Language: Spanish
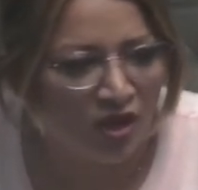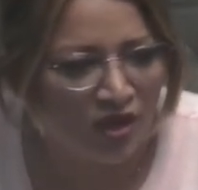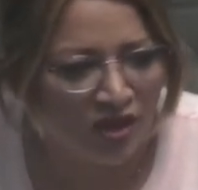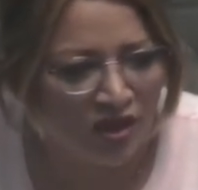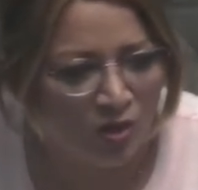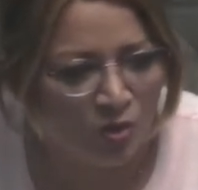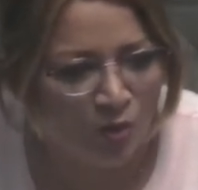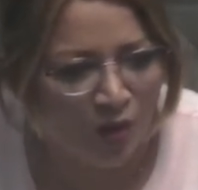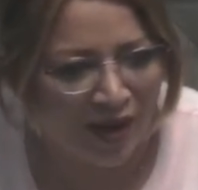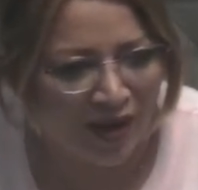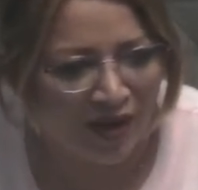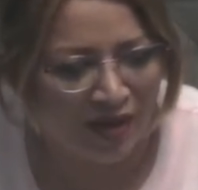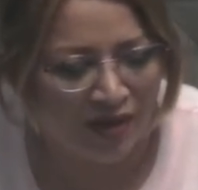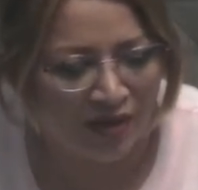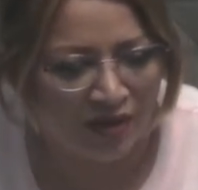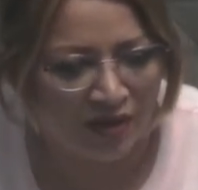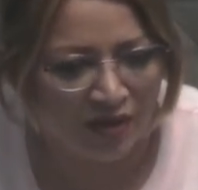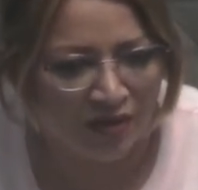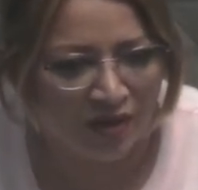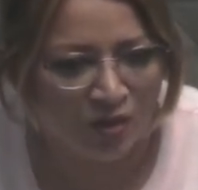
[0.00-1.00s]
igual,
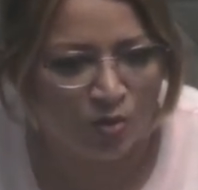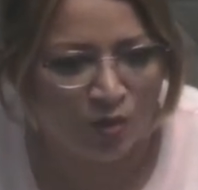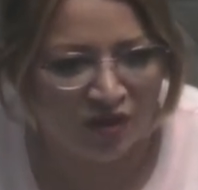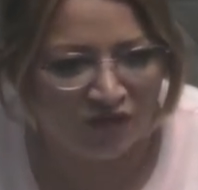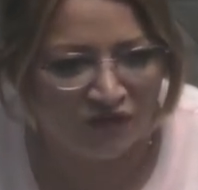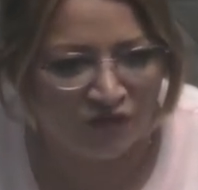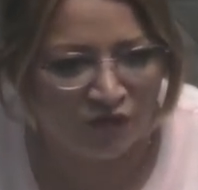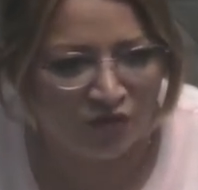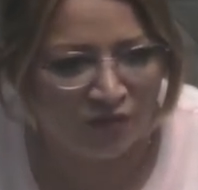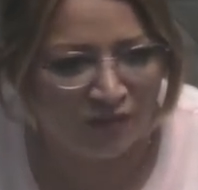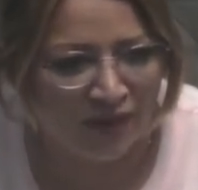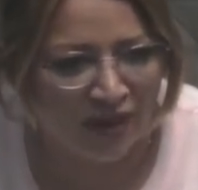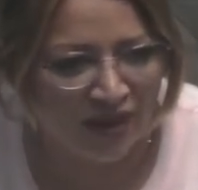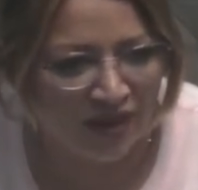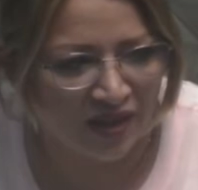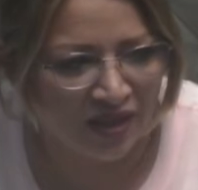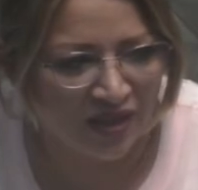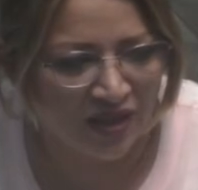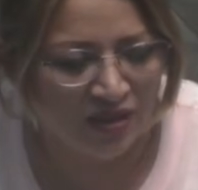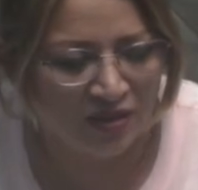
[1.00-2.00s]
de igual forma
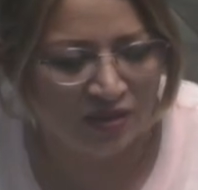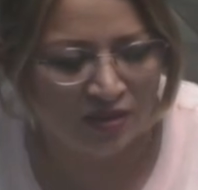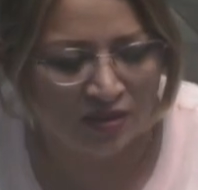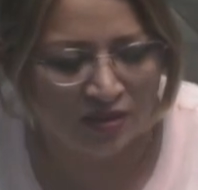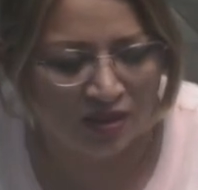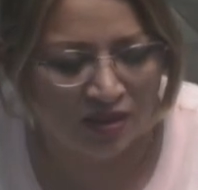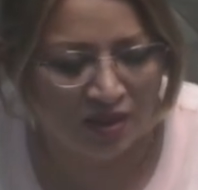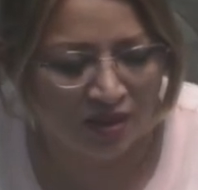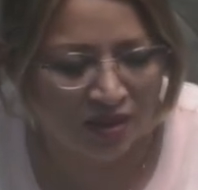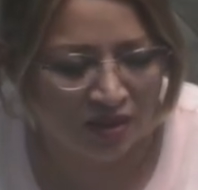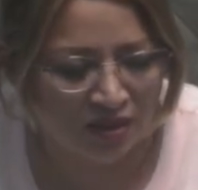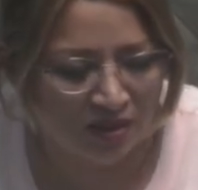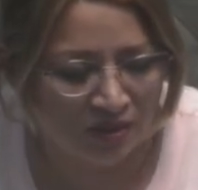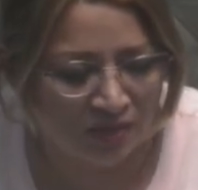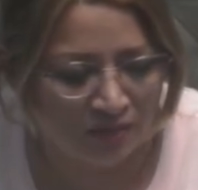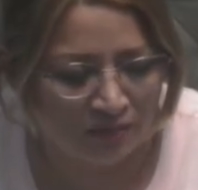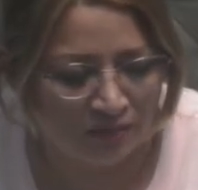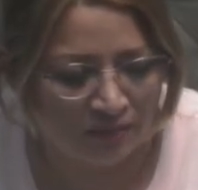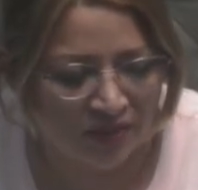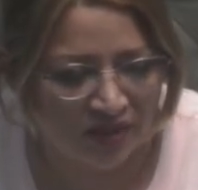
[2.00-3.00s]
ahí
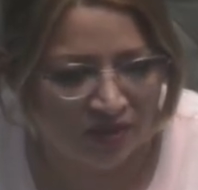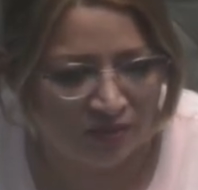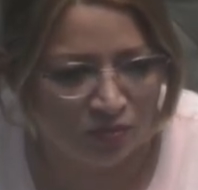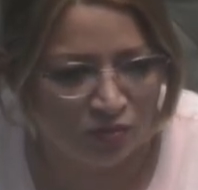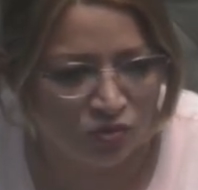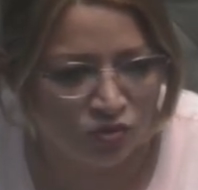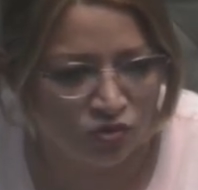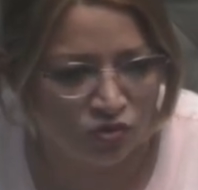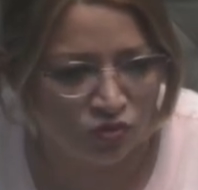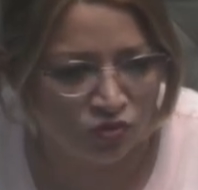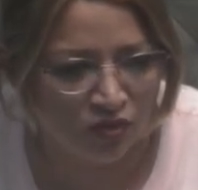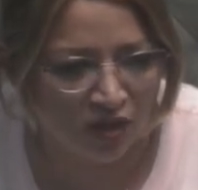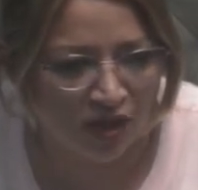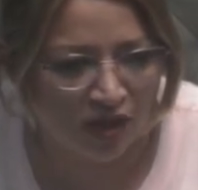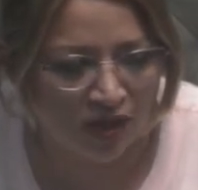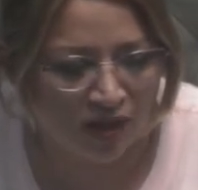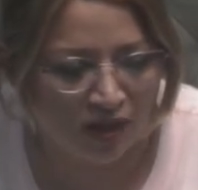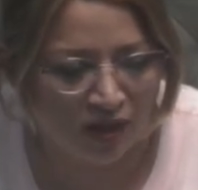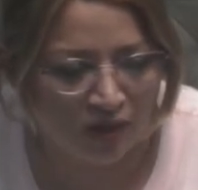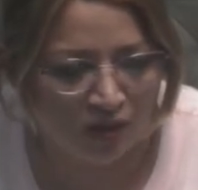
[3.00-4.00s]
eh, pedimos
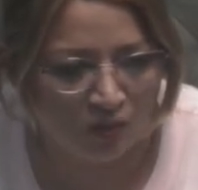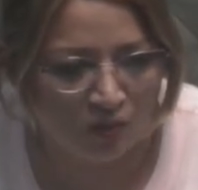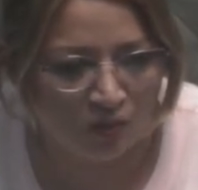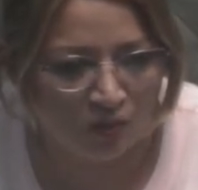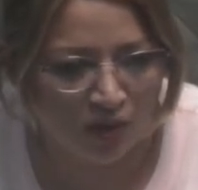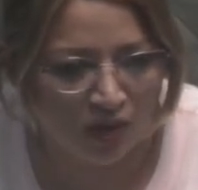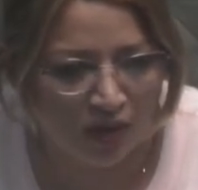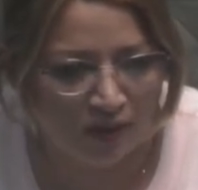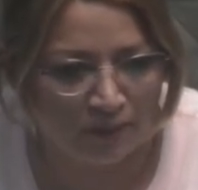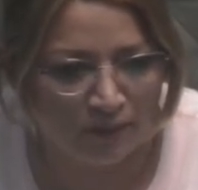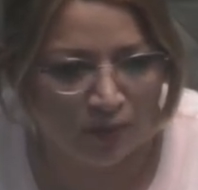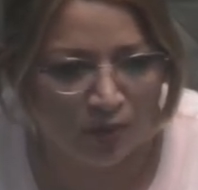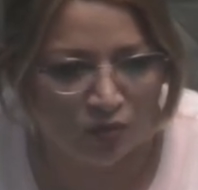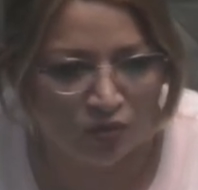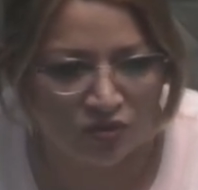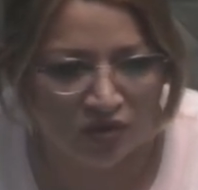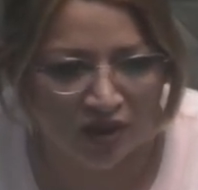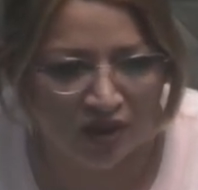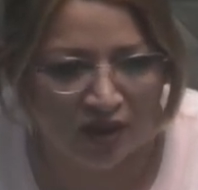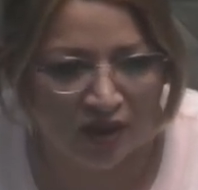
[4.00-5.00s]
una, una,
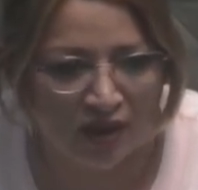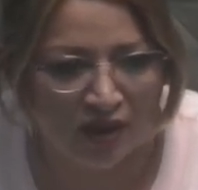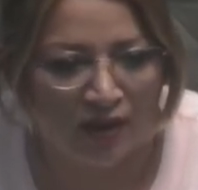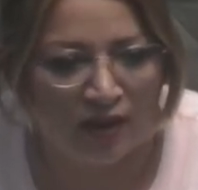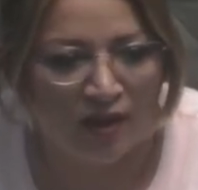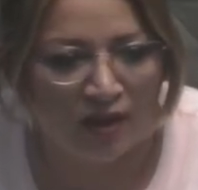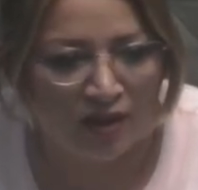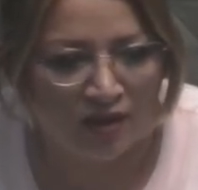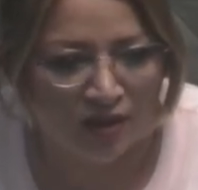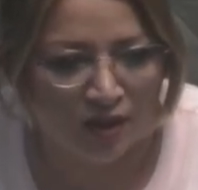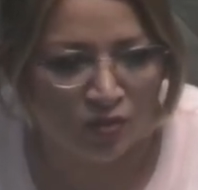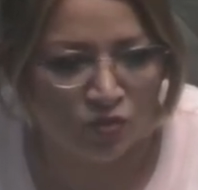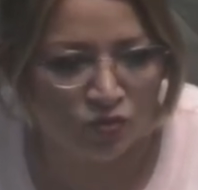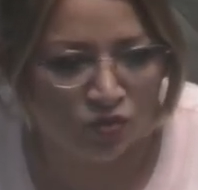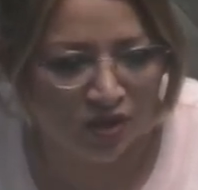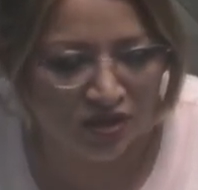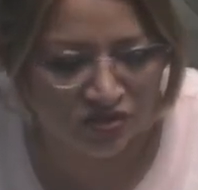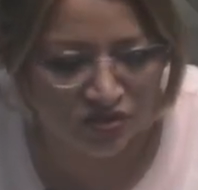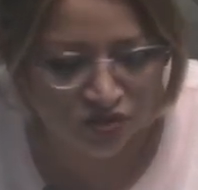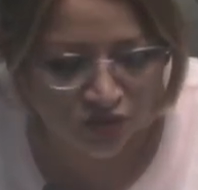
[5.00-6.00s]
pronta
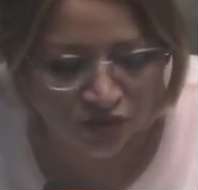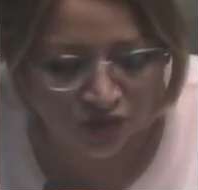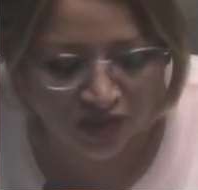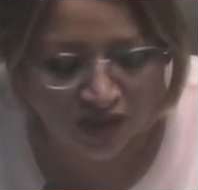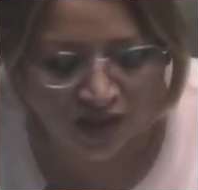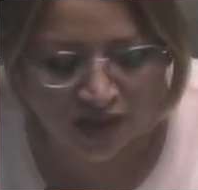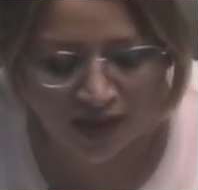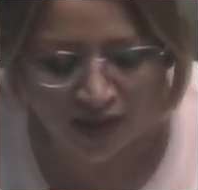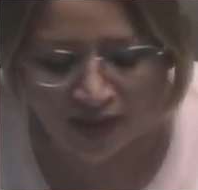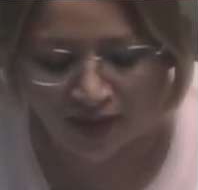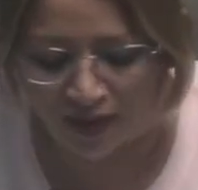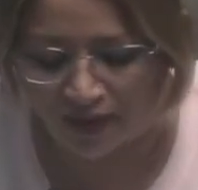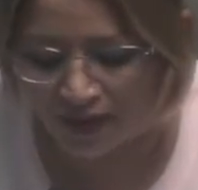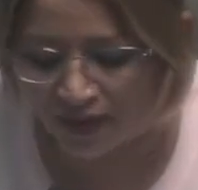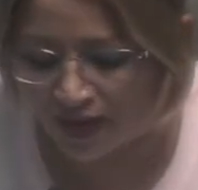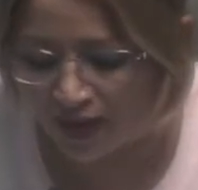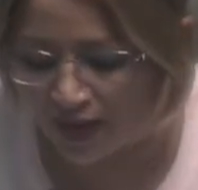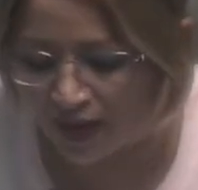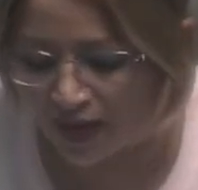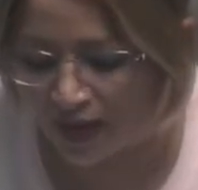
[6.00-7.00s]
reanudación de la,
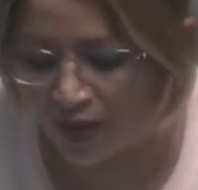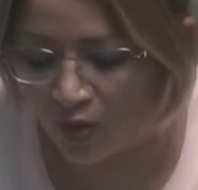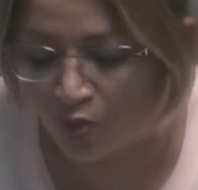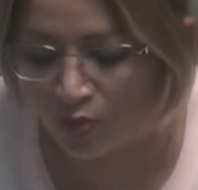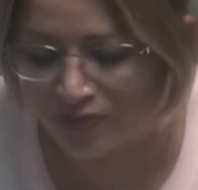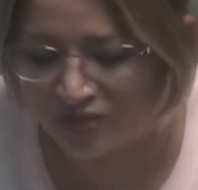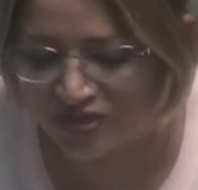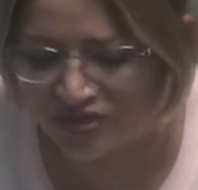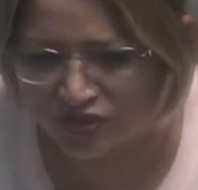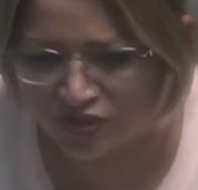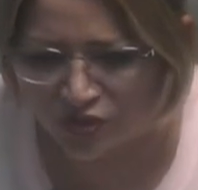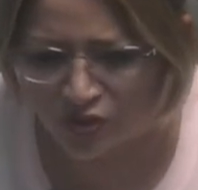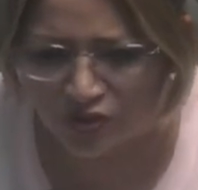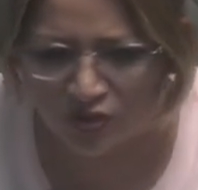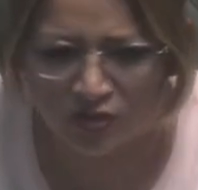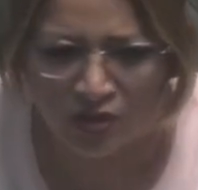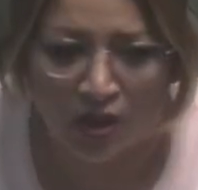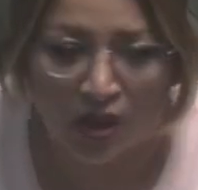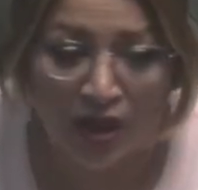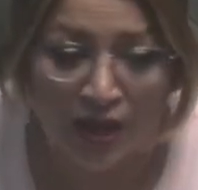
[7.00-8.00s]
de la comisión,
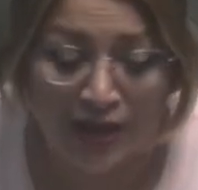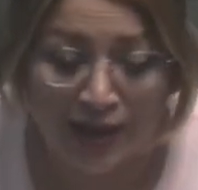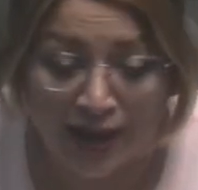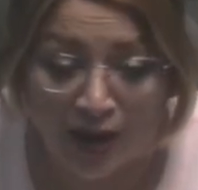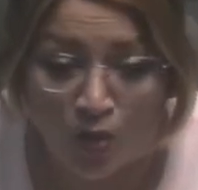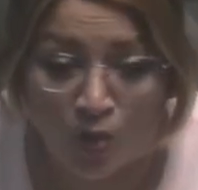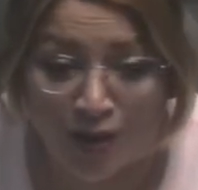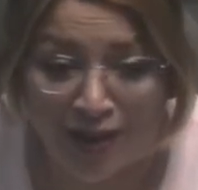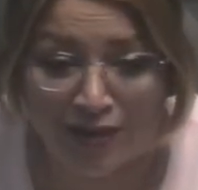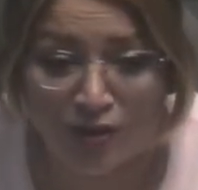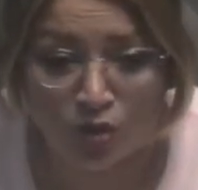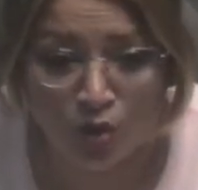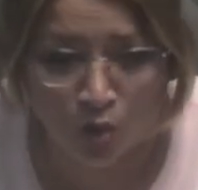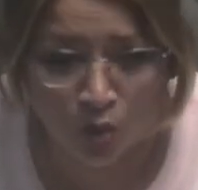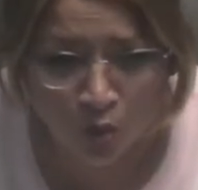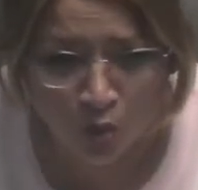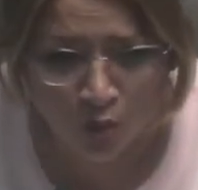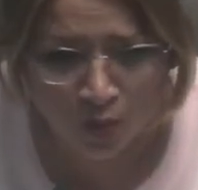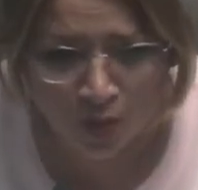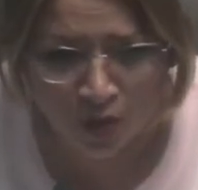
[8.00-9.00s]
la cual no
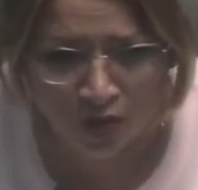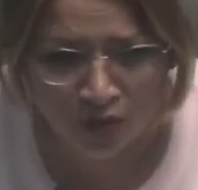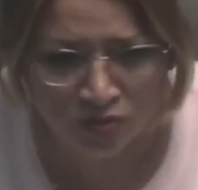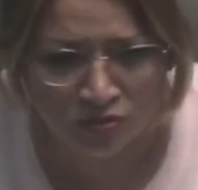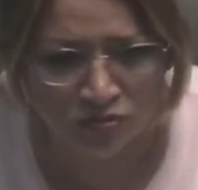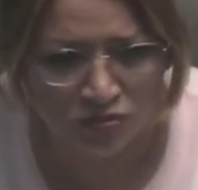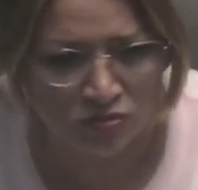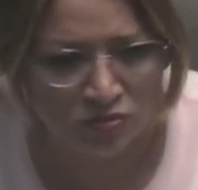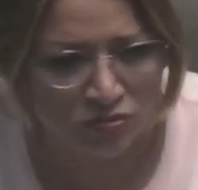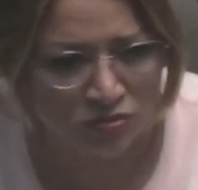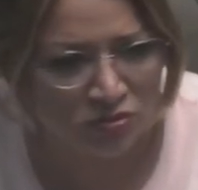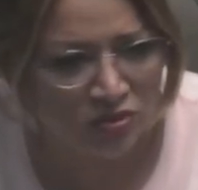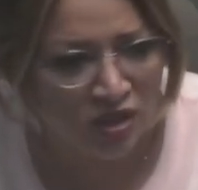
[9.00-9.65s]
hubo,